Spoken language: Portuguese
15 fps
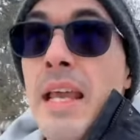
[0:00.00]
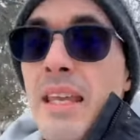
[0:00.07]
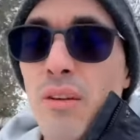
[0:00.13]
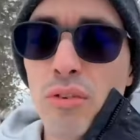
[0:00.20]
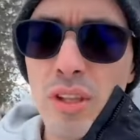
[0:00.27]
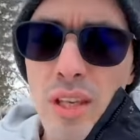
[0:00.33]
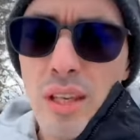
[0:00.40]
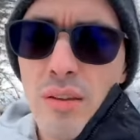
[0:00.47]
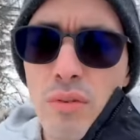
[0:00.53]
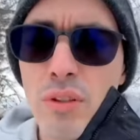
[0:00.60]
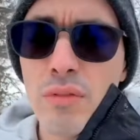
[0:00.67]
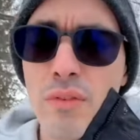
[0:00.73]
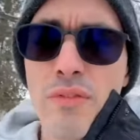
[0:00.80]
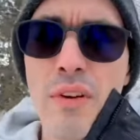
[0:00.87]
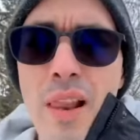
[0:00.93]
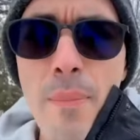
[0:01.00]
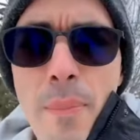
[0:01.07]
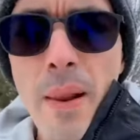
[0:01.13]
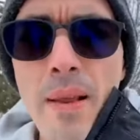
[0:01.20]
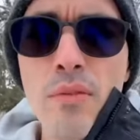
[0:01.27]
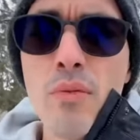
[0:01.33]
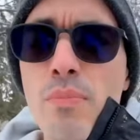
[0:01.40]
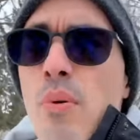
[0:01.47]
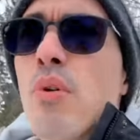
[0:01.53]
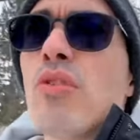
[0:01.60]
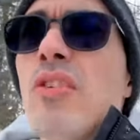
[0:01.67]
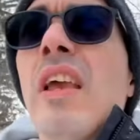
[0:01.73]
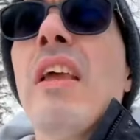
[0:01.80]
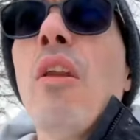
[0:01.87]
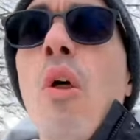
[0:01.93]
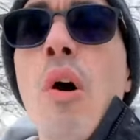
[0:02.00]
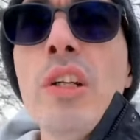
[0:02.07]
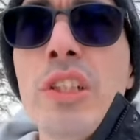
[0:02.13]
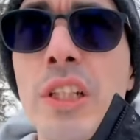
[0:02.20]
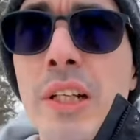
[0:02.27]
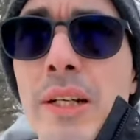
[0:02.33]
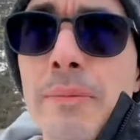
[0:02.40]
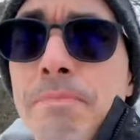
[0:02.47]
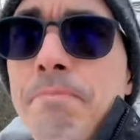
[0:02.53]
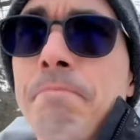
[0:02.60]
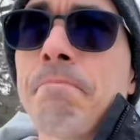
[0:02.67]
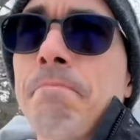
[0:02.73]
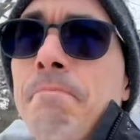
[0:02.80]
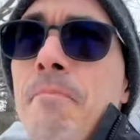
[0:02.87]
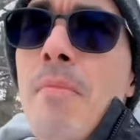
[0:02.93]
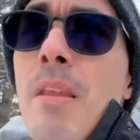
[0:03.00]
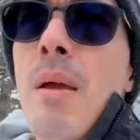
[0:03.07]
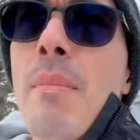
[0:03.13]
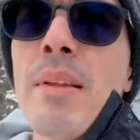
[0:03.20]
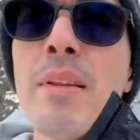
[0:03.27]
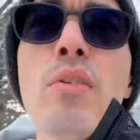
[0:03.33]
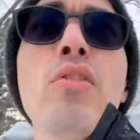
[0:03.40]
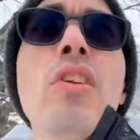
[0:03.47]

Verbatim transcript: E eu sei que isso que eu vou falar parece um pouco sem lógica, mas é o